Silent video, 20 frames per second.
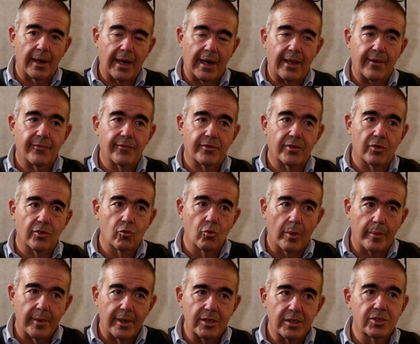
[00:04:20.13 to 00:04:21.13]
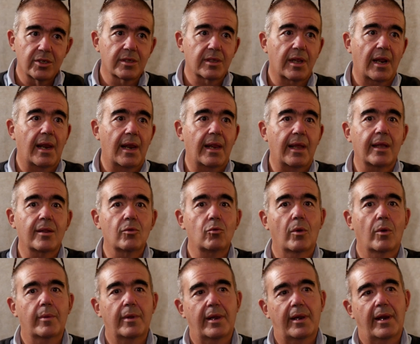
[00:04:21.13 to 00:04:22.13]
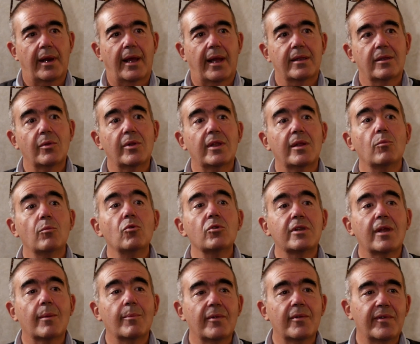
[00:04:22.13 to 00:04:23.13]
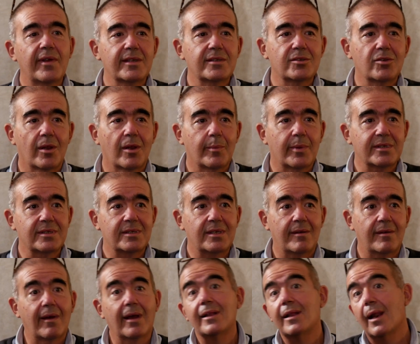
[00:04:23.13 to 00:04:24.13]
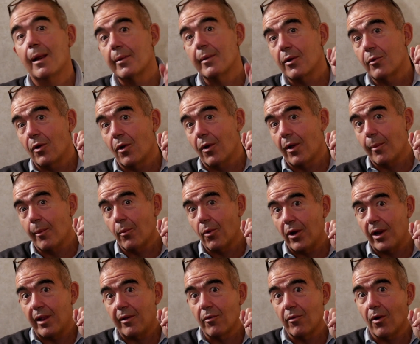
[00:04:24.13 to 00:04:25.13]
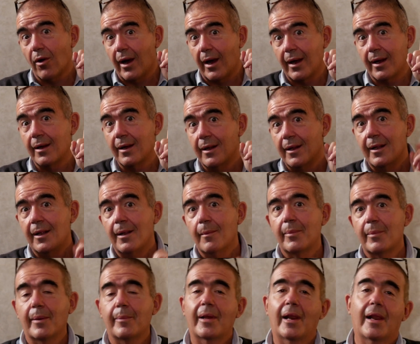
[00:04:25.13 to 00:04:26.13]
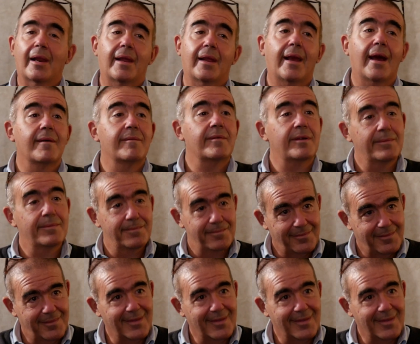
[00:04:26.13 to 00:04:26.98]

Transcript: left, due per il centrale e due per il right. Quindi multiamplificazione passiva ed era per quello che morivo a preparare i cavi.